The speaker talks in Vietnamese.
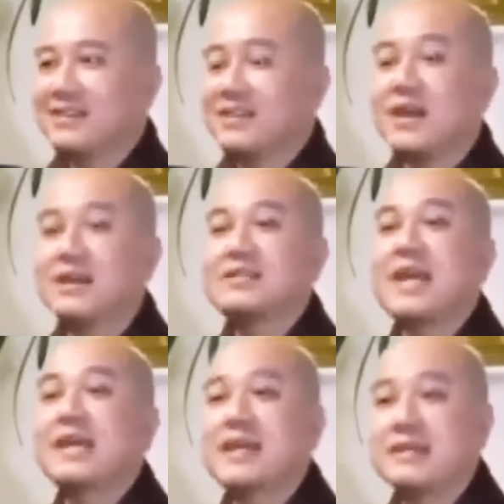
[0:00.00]
Thời
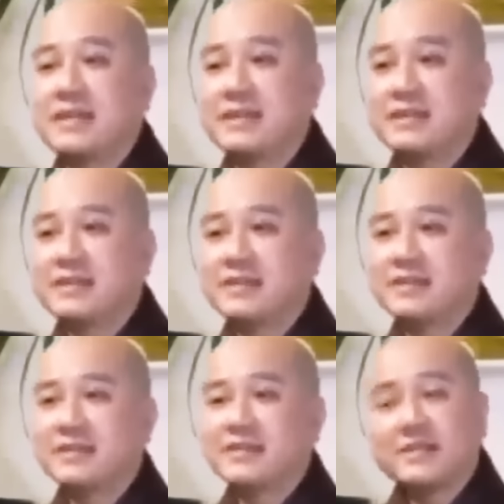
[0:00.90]
trang là gì?
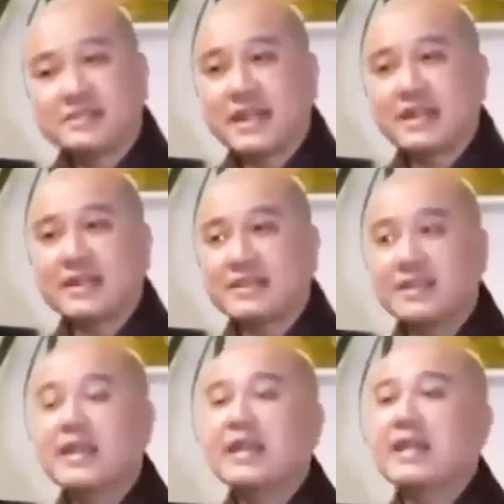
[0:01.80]
Thời trang là
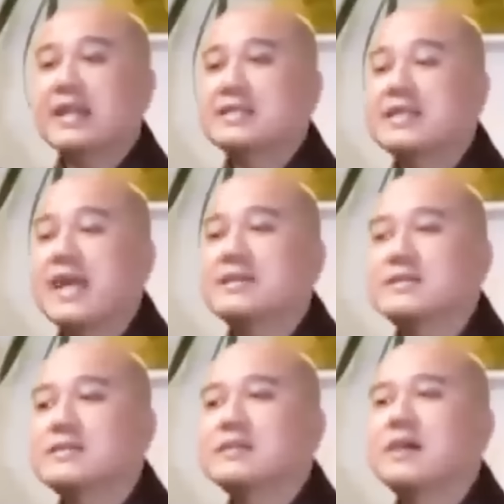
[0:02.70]
gì? Là trang
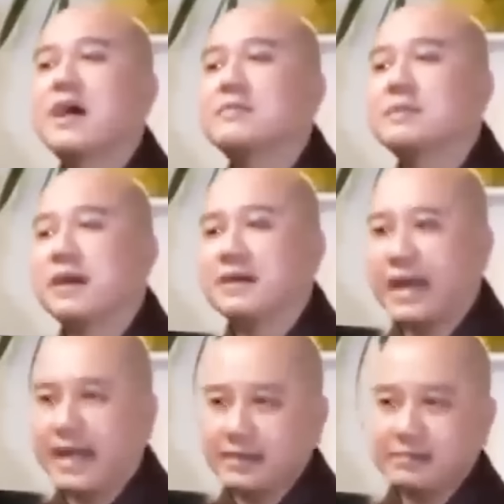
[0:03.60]
sức hợp thời
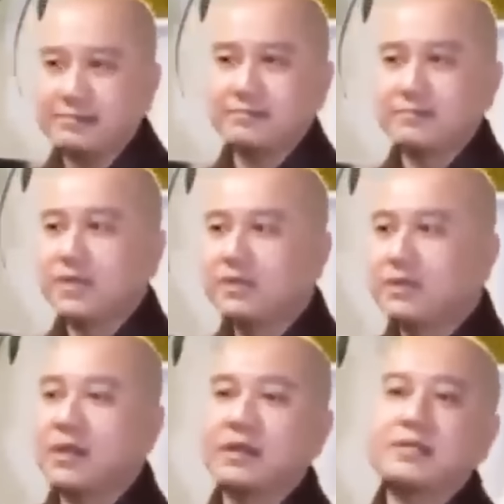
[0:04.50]
đại, kêu
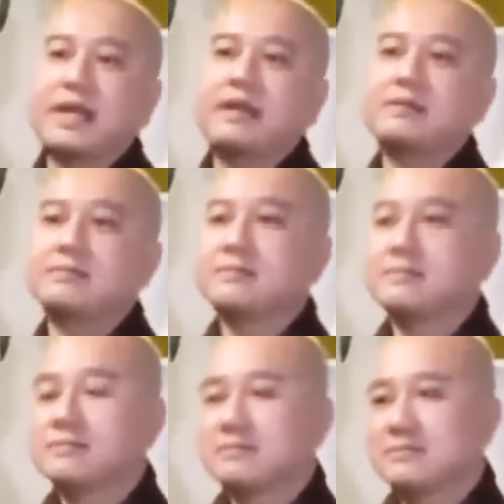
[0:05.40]
là thời trang,
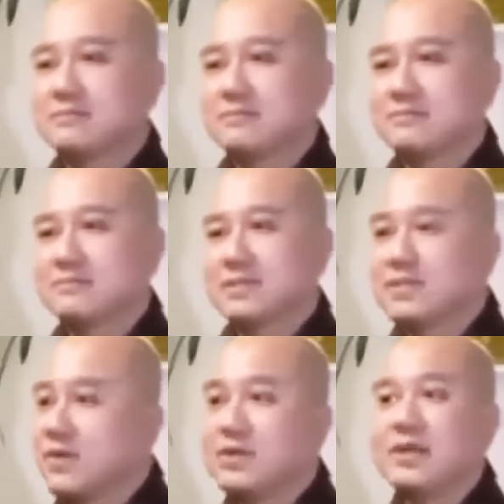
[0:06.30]

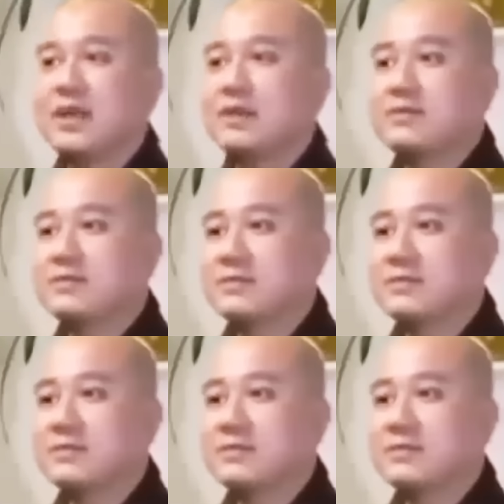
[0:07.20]
chứ có gì đâu.